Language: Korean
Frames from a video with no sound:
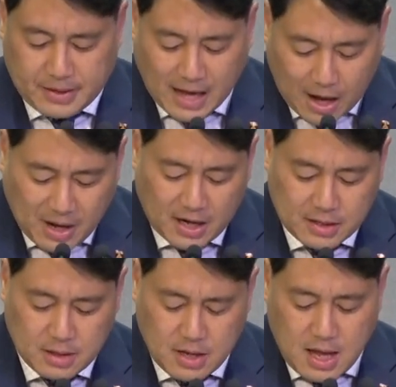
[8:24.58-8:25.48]

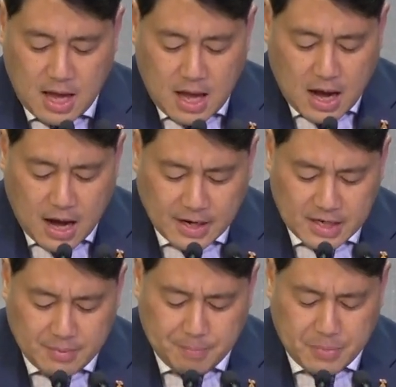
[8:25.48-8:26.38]
다만
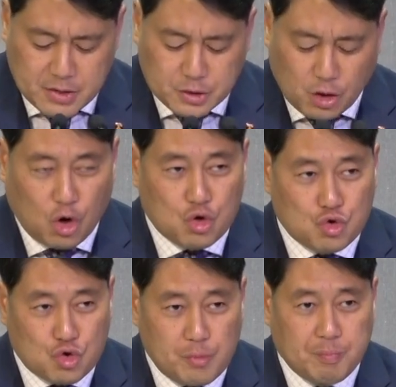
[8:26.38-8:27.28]
하나님 앞에서
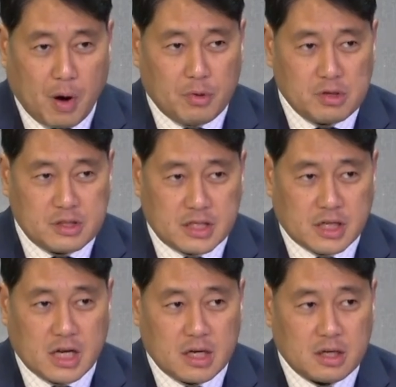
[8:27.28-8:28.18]
율법을
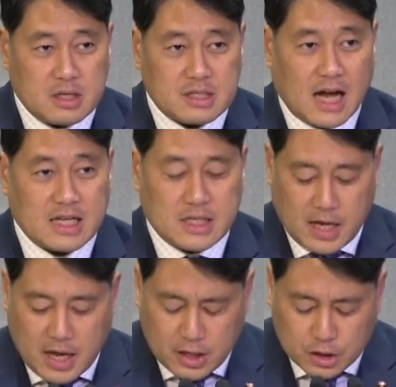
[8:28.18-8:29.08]
지키는
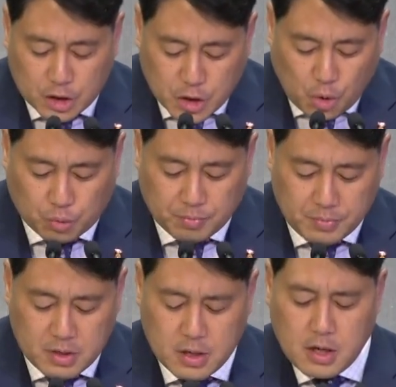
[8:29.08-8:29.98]
자신의 의로움,
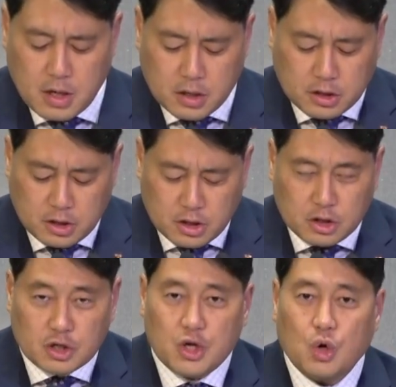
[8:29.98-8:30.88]

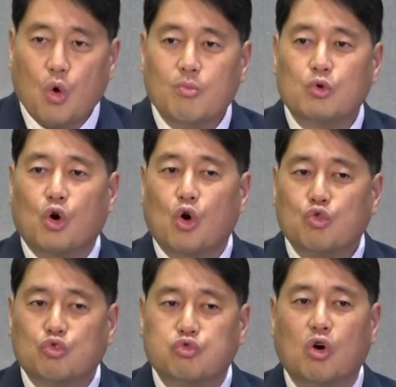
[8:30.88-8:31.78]
그
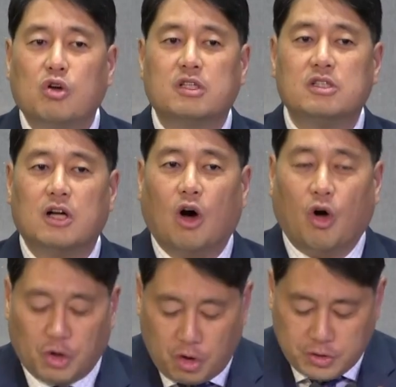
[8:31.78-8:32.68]
의로움으로 구원을
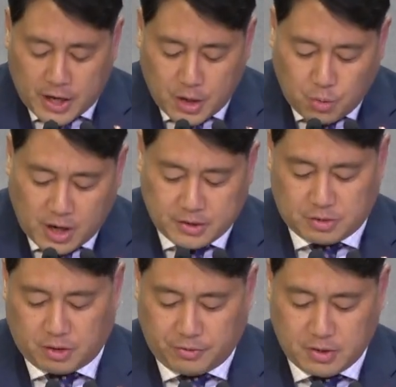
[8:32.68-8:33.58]
얻어내려고
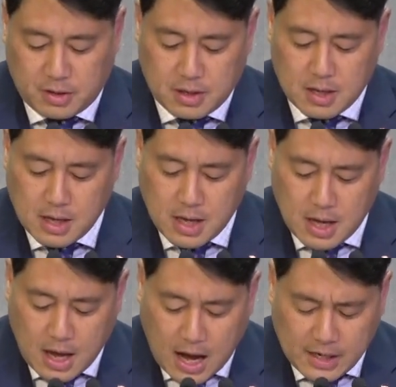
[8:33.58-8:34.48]
하는 것.
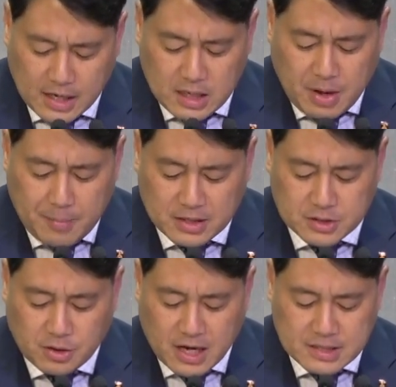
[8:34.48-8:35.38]
하나님의
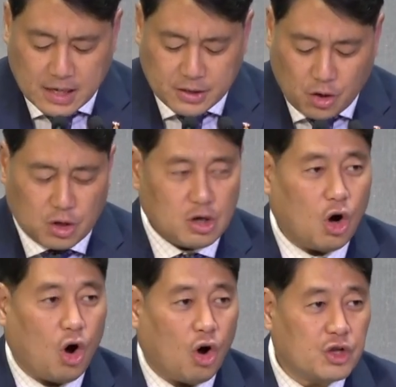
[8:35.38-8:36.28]
백성의 자격을
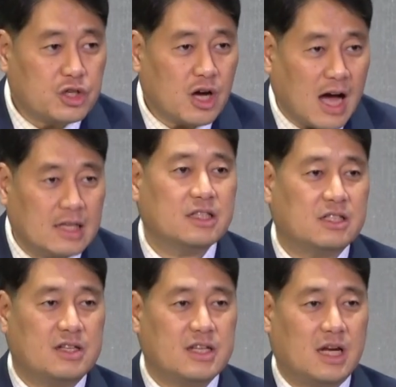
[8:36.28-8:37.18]
얻으려 하는
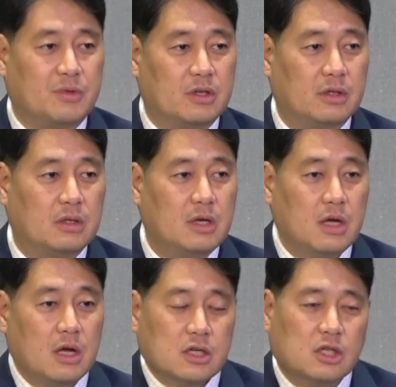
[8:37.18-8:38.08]
그런 사람들.
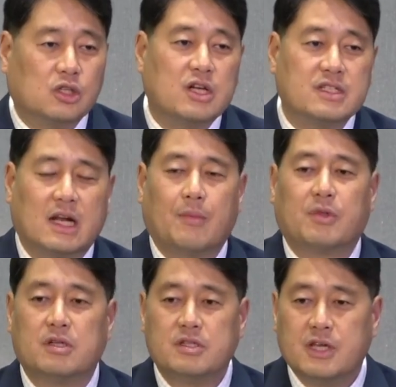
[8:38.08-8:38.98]
그런
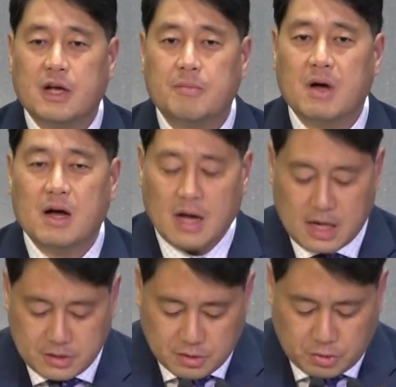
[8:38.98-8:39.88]
사람들을
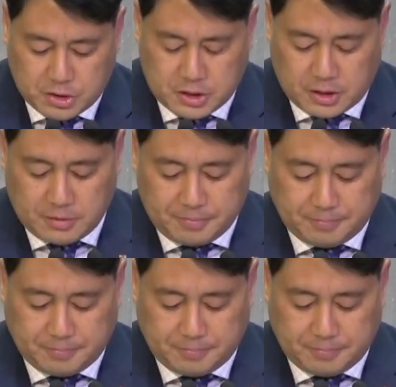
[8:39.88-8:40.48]
책망하는 것이에요.